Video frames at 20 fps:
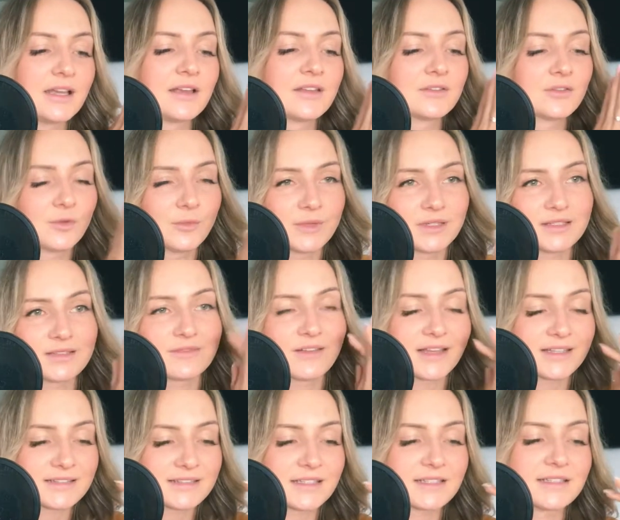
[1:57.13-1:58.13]
Somit
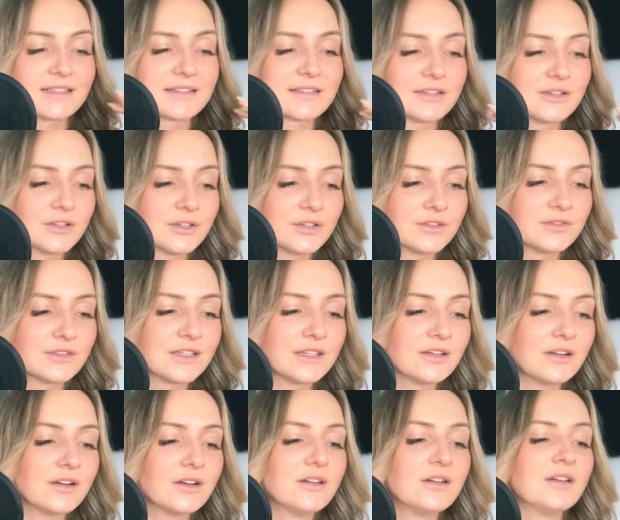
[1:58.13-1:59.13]
weiß dann das Gehirn
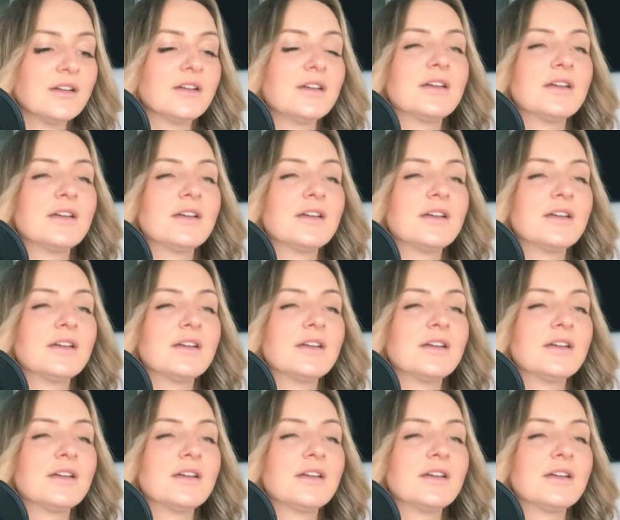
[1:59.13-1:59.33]
wieder,